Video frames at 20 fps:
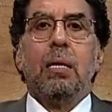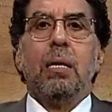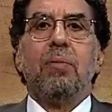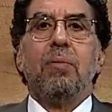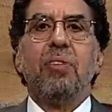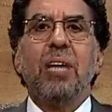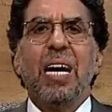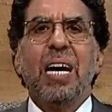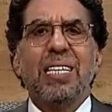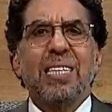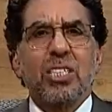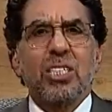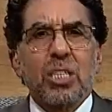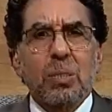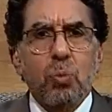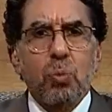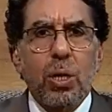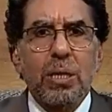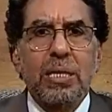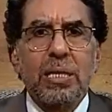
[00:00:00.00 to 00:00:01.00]
فيها
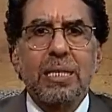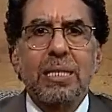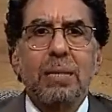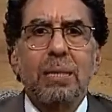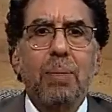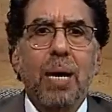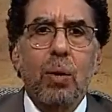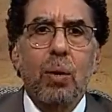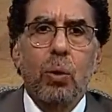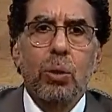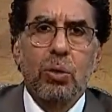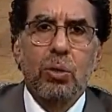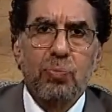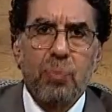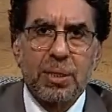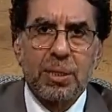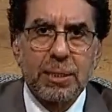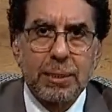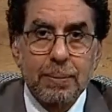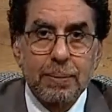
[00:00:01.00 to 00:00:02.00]
تشابهات كتير مع الوضع في
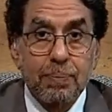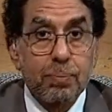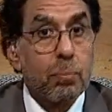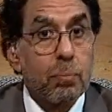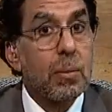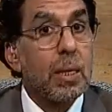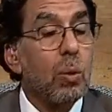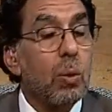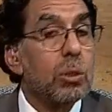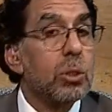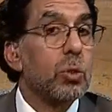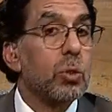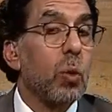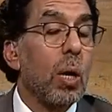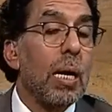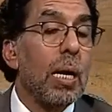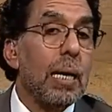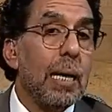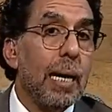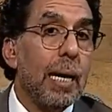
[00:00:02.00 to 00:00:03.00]
مصر
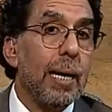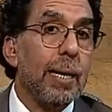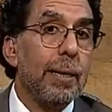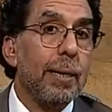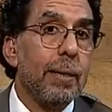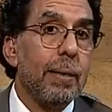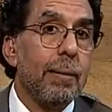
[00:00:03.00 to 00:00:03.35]
السؤال الآن